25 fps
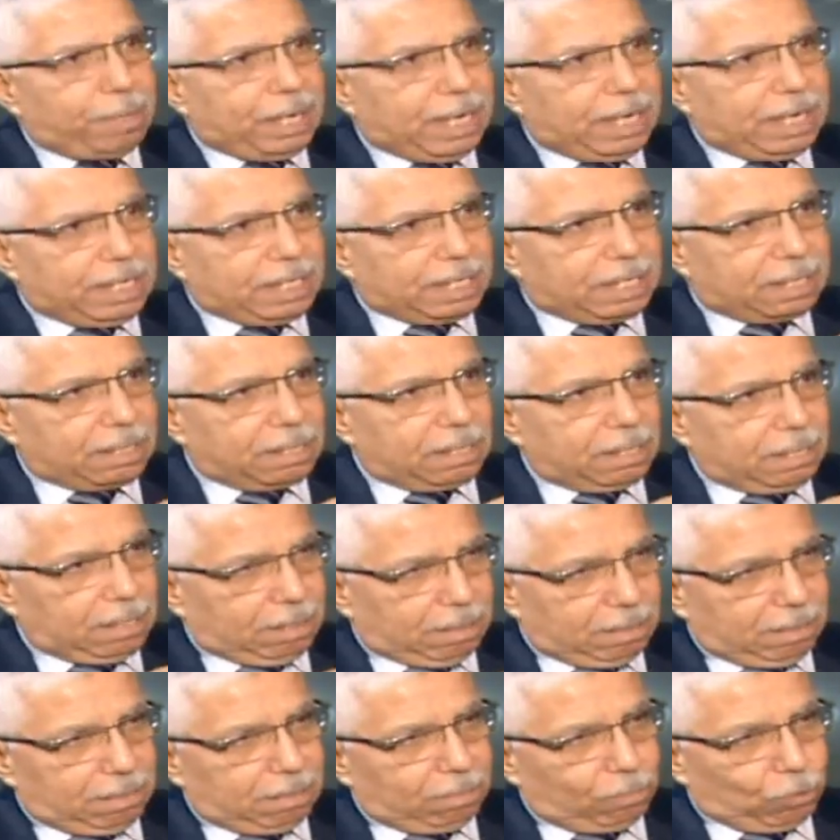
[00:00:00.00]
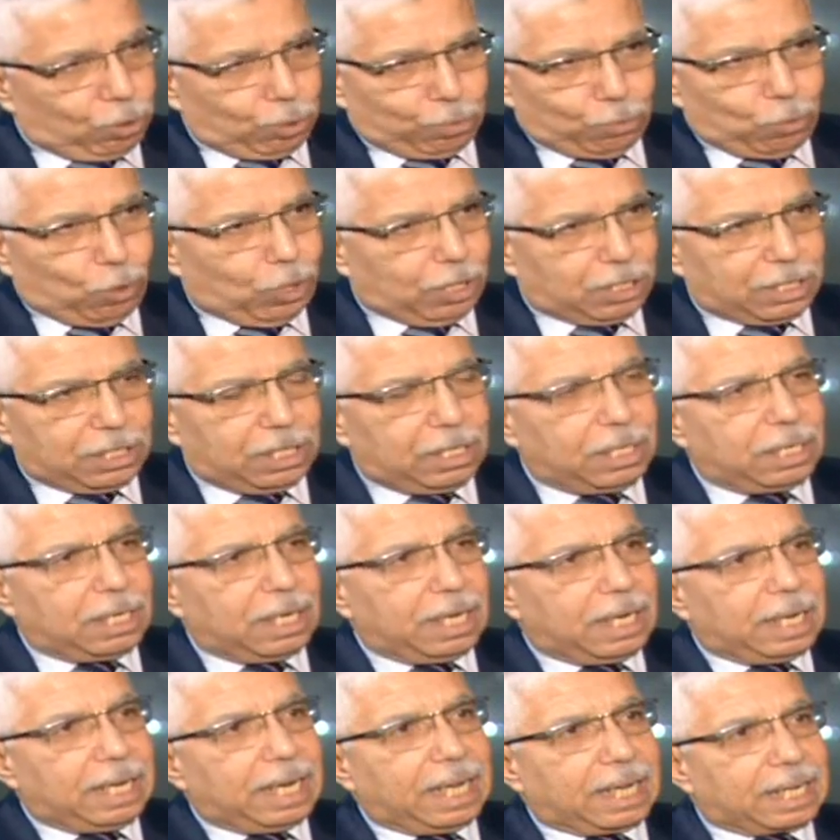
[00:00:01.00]
بيريز مش مواطن
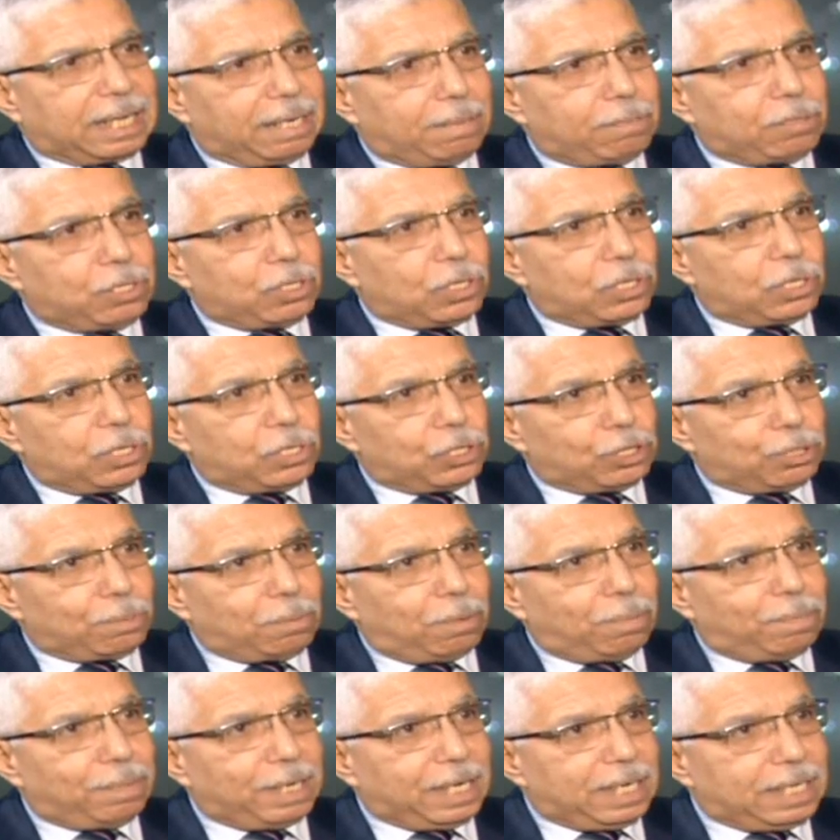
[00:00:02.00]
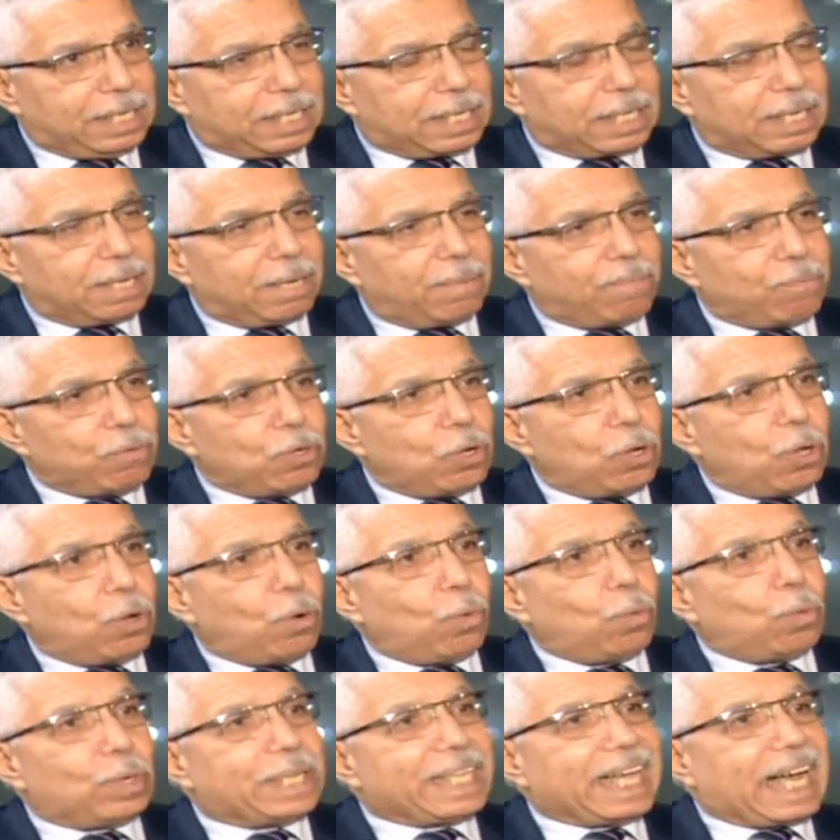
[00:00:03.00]
للاجنبي شيمون بيريز
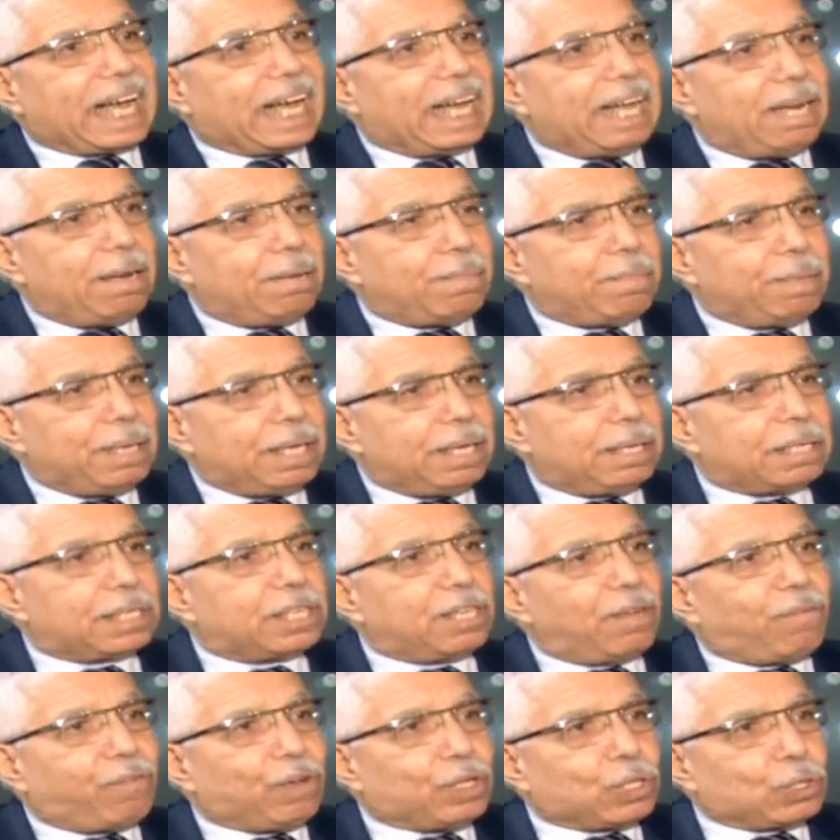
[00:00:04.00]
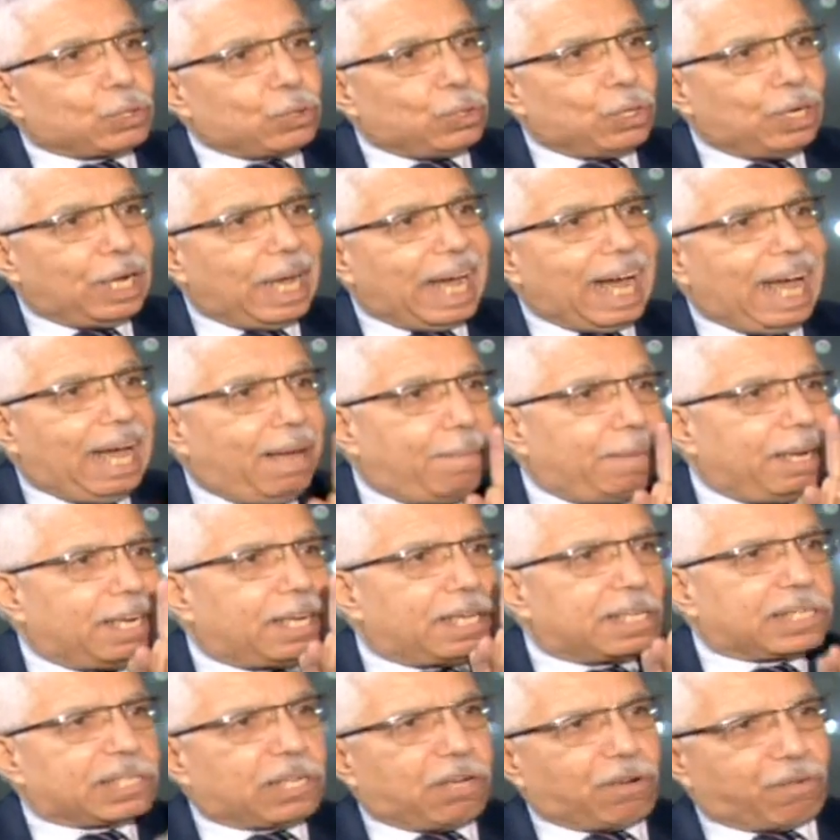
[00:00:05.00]
ودخل بصفته عامل
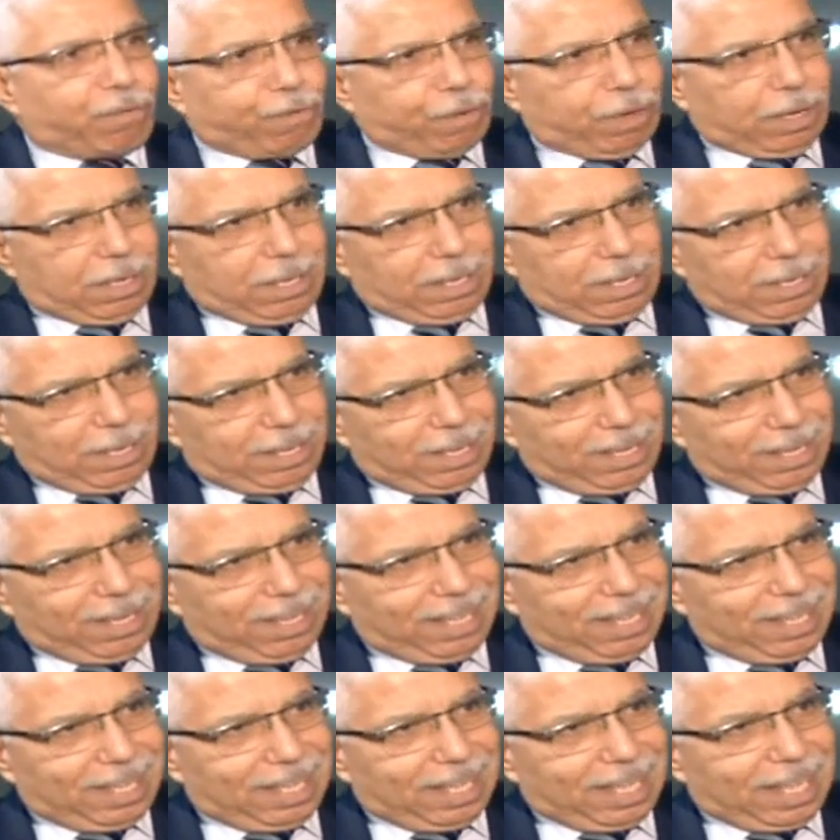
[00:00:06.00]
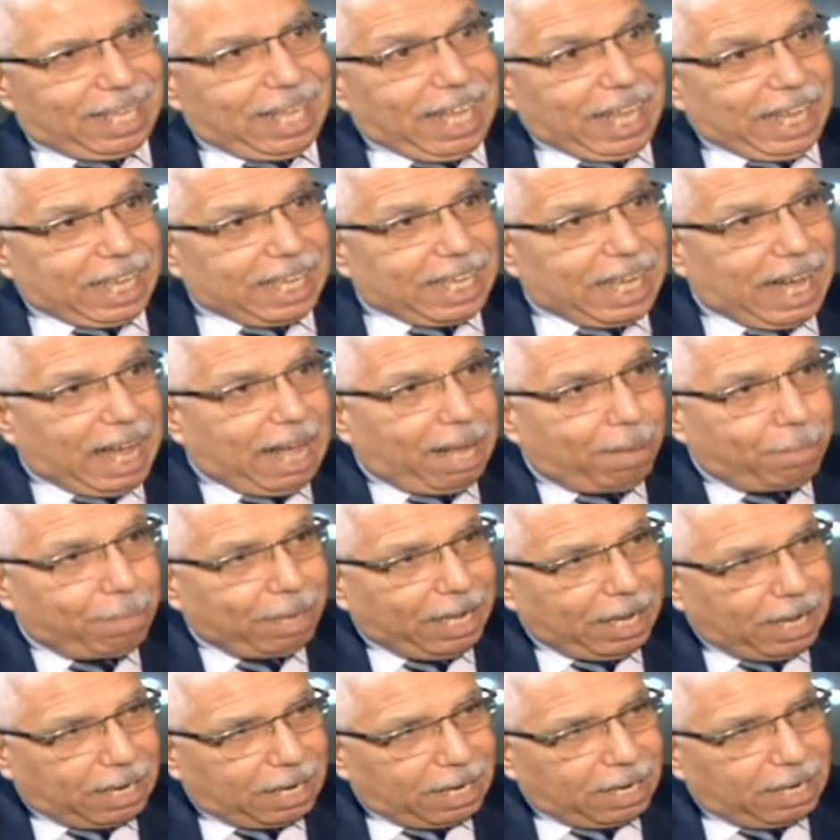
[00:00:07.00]
نظافه
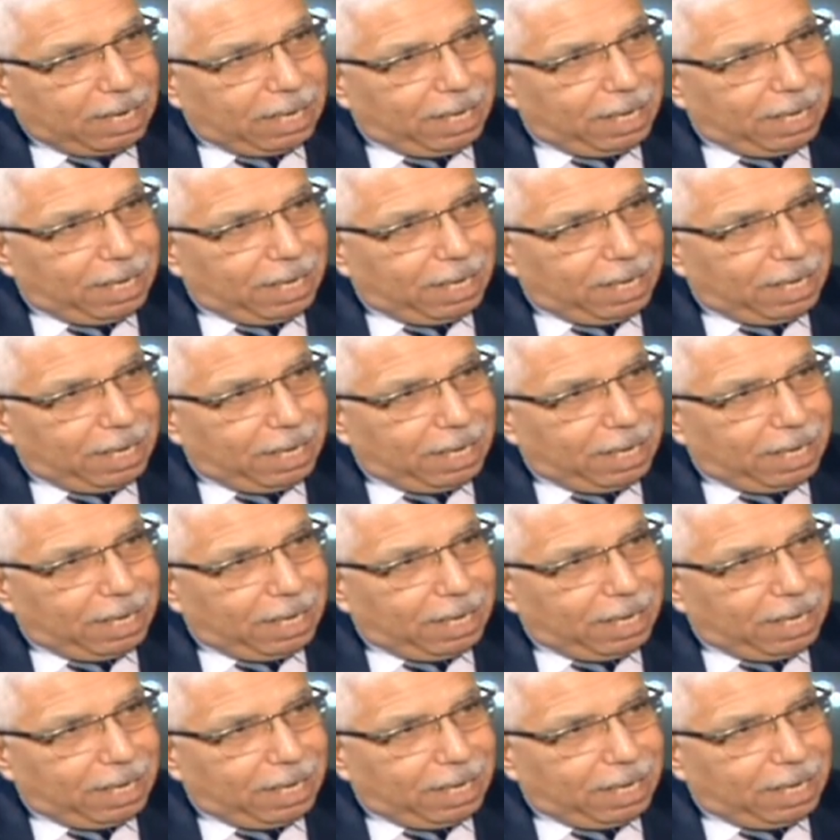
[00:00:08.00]
يحمل